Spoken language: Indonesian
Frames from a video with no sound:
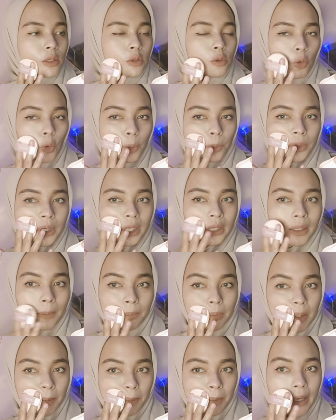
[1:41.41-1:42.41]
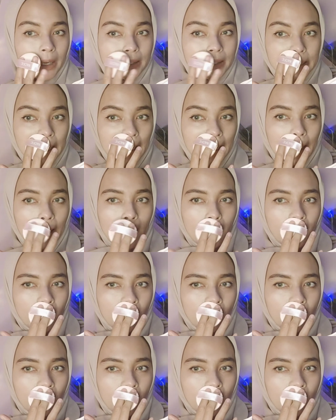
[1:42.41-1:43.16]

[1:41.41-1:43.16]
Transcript: cukup di tap tap aja